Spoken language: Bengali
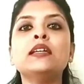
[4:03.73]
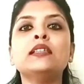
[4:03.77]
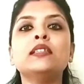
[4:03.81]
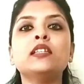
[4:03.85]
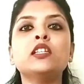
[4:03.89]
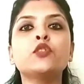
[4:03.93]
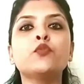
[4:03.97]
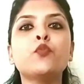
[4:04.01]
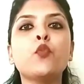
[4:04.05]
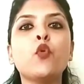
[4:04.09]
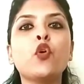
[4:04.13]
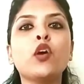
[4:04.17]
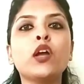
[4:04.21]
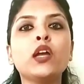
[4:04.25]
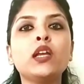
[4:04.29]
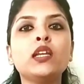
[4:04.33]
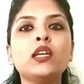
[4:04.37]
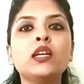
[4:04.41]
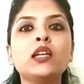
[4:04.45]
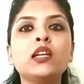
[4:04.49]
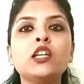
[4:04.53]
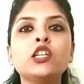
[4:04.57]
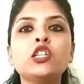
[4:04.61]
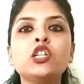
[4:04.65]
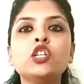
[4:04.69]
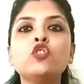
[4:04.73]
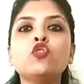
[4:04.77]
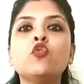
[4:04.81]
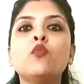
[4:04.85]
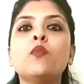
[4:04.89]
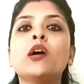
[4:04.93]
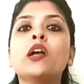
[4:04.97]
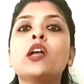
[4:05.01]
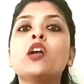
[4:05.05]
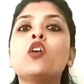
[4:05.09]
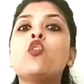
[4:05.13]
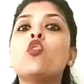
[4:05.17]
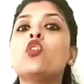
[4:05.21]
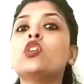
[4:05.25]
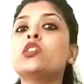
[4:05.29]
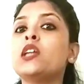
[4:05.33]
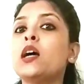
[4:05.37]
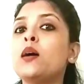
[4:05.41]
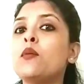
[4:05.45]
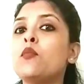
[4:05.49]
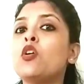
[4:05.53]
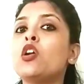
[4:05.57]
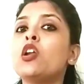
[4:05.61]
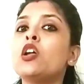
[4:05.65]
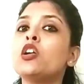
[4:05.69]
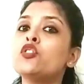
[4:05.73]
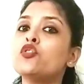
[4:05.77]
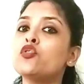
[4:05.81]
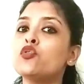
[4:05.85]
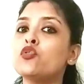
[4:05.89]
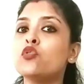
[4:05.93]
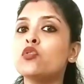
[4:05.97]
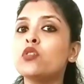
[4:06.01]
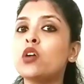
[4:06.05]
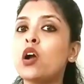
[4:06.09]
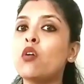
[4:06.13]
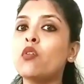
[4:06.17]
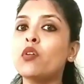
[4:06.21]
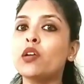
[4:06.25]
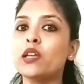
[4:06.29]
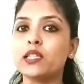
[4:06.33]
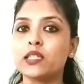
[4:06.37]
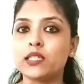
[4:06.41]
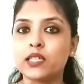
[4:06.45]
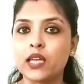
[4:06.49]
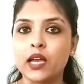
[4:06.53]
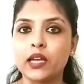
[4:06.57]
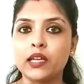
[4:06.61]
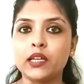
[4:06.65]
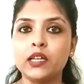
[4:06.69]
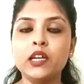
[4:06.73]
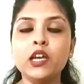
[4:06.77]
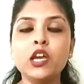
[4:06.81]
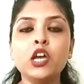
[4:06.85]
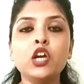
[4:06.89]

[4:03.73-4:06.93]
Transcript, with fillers: যে স্পোকেন ইংলিশে তোমাকে কথা বলার জন্য কাউকে চাই